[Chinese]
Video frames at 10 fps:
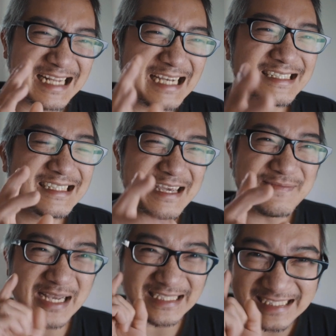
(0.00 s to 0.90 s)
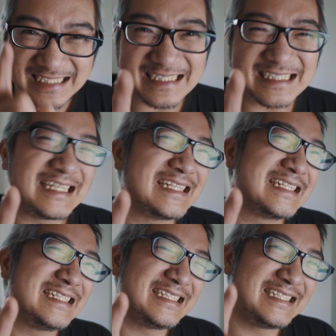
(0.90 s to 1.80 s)
它是可以买机身
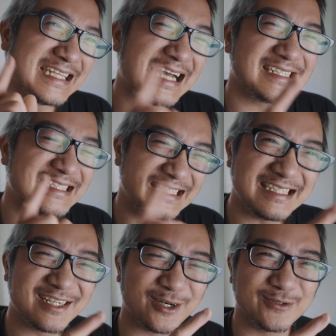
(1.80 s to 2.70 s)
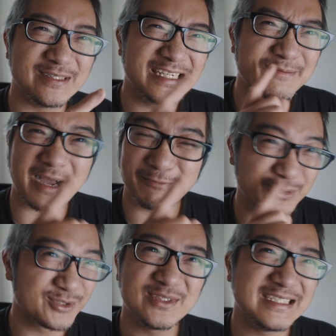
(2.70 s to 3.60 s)
加镜头，一个蛮
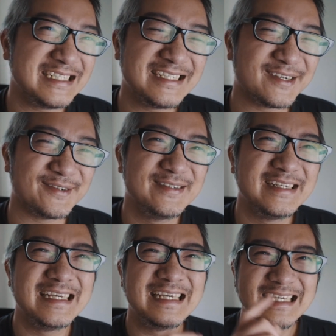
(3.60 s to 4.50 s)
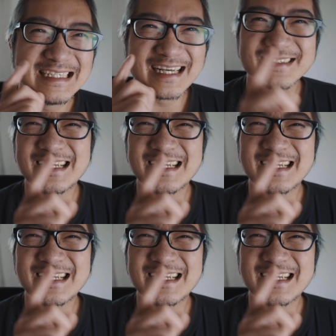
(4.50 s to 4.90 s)
不错的镜头。然后，